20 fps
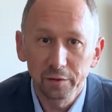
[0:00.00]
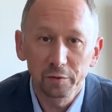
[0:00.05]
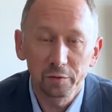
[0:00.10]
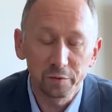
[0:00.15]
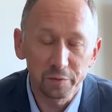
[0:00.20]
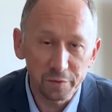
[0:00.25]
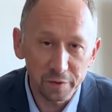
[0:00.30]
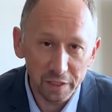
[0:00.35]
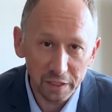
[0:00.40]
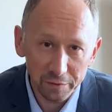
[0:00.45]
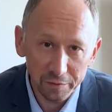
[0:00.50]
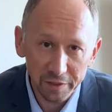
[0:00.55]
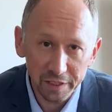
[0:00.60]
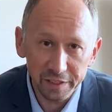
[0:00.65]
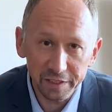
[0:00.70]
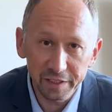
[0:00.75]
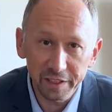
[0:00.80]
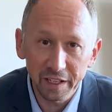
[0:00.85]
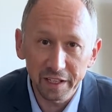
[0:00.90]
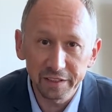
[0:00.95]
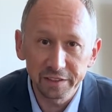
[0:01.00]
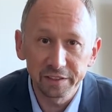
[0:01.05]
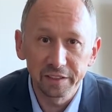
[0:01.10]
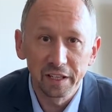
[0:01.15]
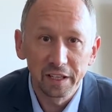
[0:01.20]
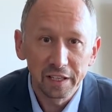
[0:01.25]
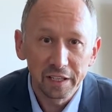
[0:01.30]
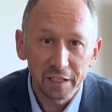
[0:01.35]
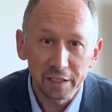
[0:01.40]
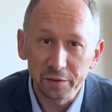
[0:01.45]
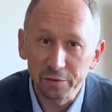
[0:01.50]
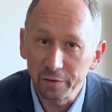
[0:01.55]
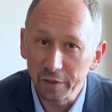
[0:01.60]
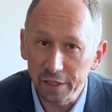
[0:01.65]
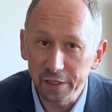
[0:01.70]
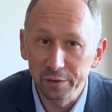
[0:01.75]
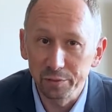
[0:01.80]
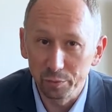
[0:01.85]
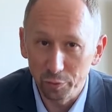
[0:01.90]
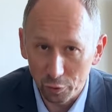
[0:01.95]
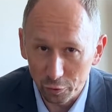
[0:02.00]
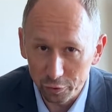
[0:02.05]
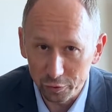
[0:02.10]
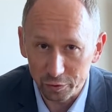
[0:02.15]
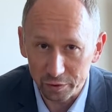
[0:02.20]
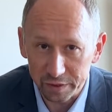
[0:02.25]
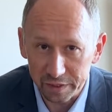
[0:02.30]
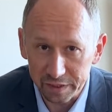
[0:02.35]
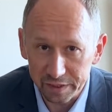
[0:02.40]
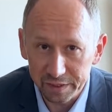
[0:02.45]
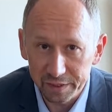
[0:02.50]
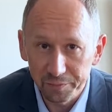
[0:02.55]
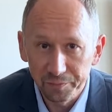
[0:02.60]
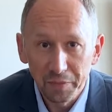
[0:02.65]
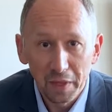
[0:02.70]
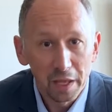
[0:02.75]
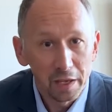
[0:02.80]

viel wichtiger ist, in welchem Boot du sitzt.